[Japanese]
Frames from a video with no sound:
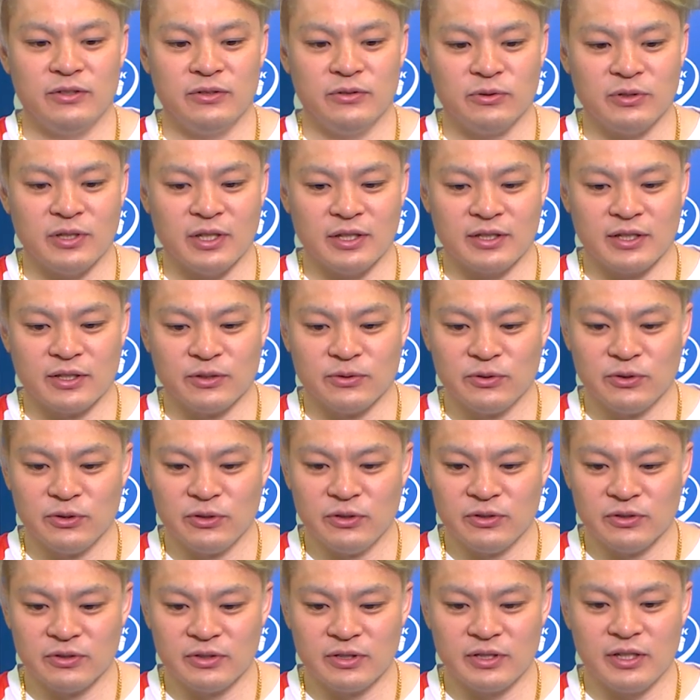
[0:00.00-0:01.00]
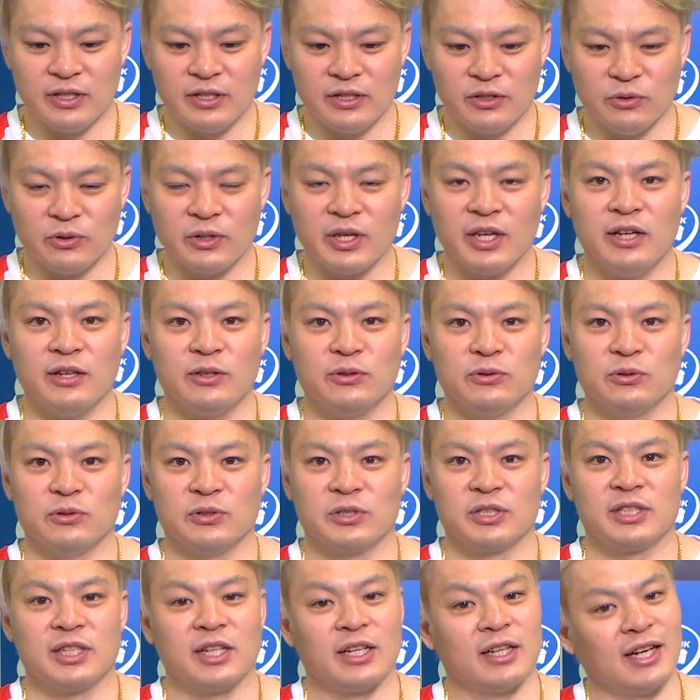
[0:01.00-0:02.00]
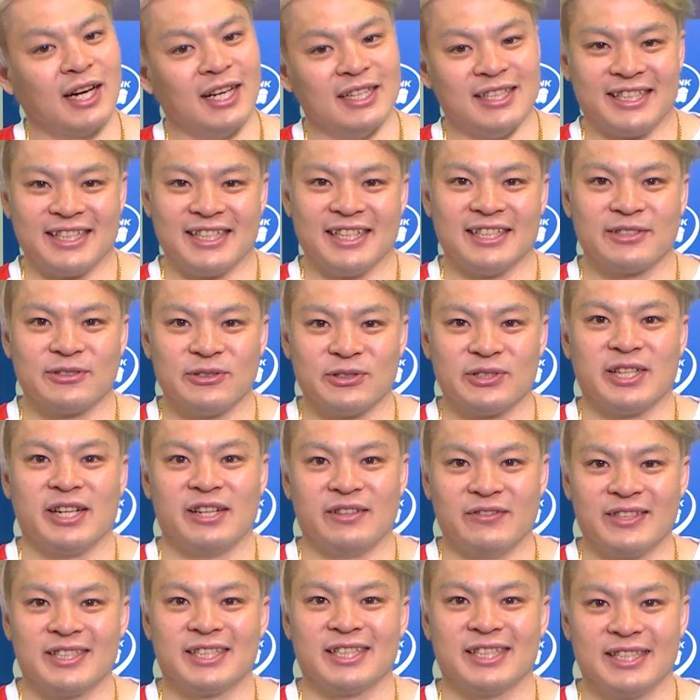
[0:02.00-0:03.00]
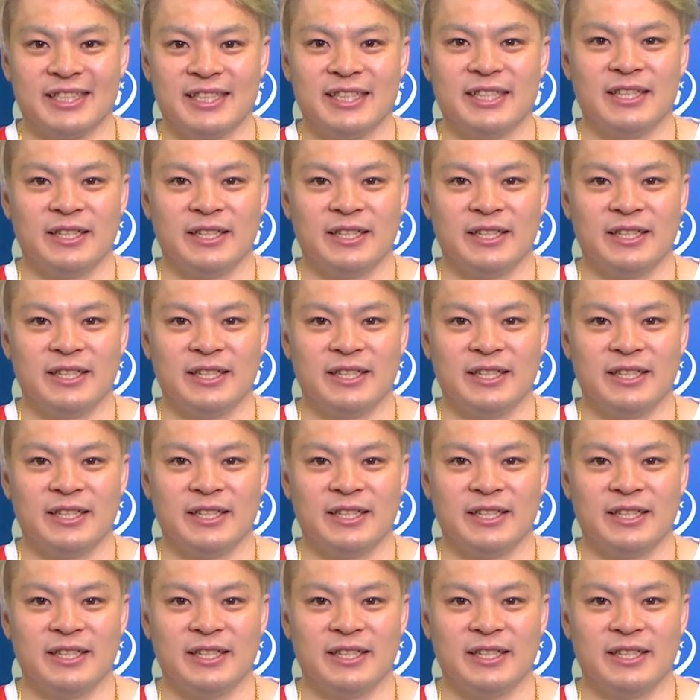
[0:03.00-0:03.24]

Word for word: 良かったことによって余計なことをした感じが少しありました